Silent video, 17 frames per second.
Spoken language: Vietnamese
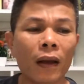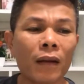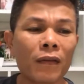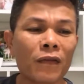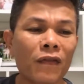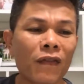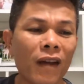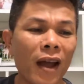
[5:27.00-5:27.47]

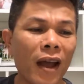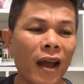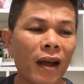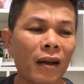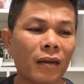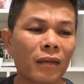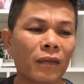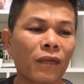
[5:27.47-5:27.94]
à,
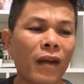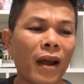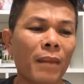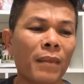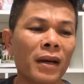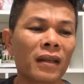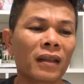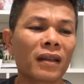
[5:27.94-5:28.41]
và
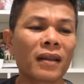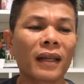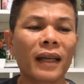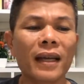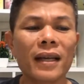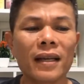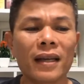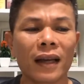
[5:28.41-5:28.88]
và mình
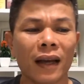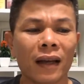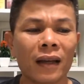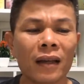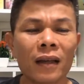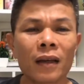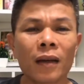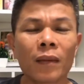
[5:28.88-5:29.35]
chứng kiến cái gì
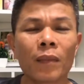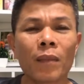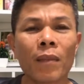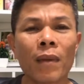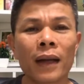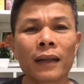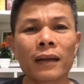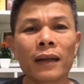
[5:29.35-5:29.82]
ạ
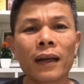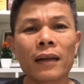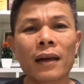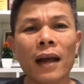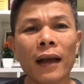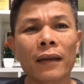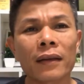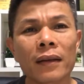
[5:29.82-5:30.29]
mình chứng
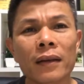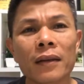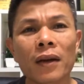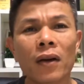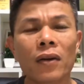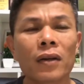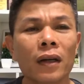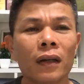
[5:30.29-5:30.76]
kiến đầy những
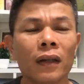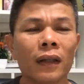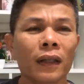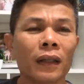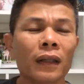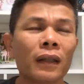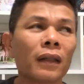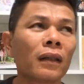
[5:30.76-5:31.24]
cái con
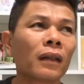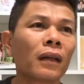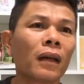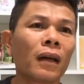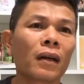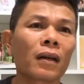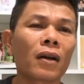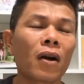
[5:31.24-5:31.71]
người
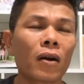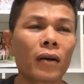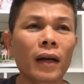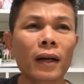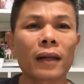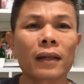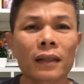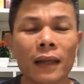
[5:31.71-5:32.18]
à,
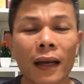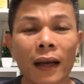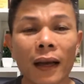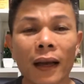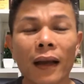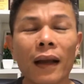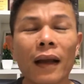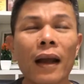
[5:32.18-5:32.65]
còn rất là
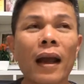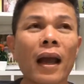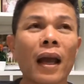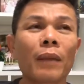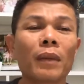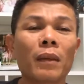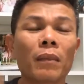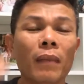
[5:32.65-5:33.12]
trẻ
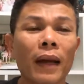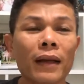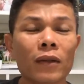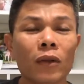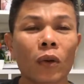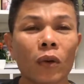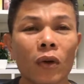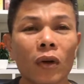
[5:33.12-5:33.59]
hai mươi
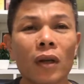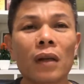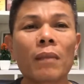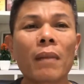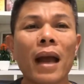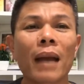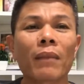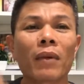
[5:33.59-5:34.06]
mấy
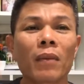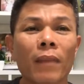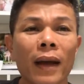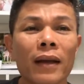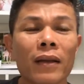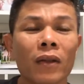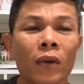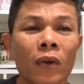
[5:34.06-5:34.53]
tuổi ba
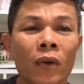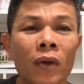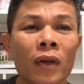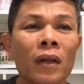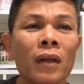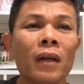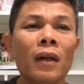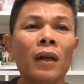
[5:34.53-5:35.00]
mươi mấy
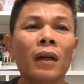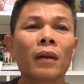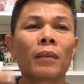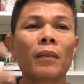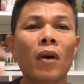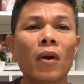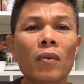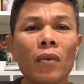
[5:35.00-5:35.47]
tuổi
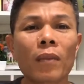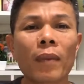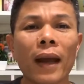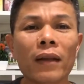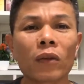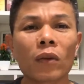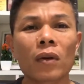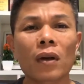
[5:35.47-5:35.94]
bốn
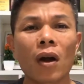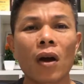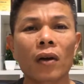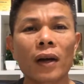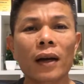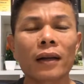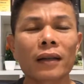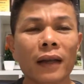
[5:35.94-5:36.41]
mươi mấy tuổi
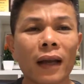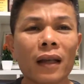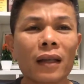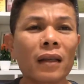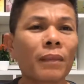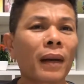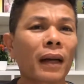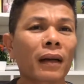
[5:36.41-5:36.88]
còn rất là
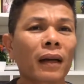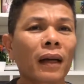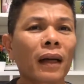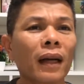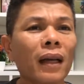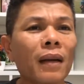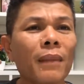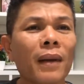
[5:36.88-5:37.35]
trẻ nhưng mà
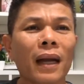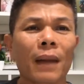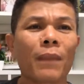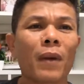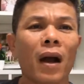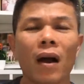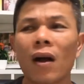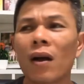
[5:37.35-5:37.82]
khi mà
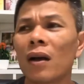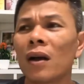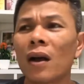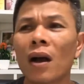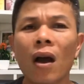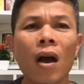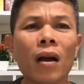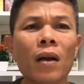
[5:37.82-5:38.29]
gặp họ
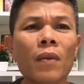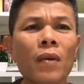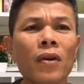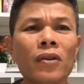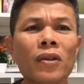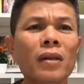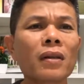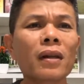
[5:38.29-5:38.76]
họ
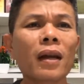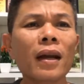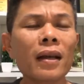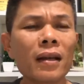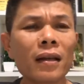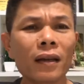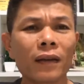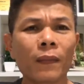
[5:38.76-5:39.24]
không còn sinh
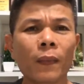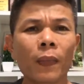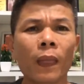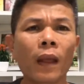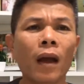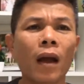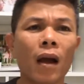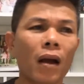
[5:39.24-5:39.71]
khí
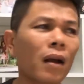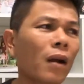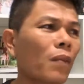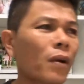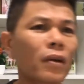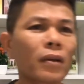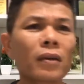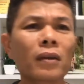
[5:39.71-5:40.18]
họ
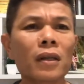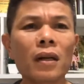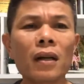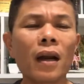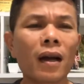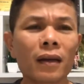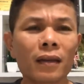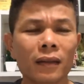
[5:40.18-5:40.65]
không còn
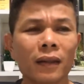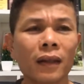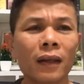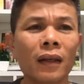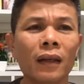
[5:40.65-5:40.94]
sinh lực